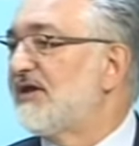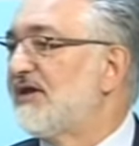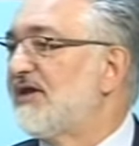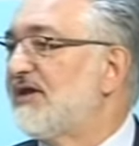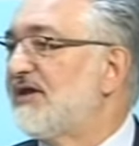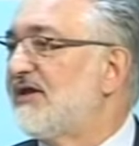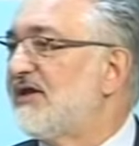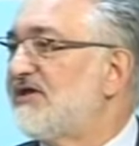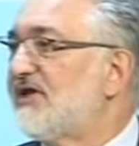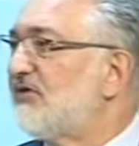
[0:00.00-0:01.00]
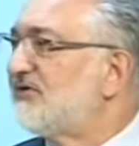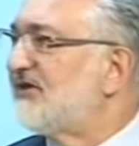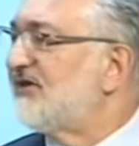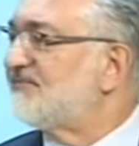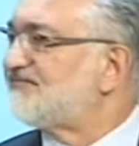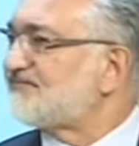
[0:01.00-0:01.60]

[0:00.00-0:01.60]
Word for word: E, yahu dedi,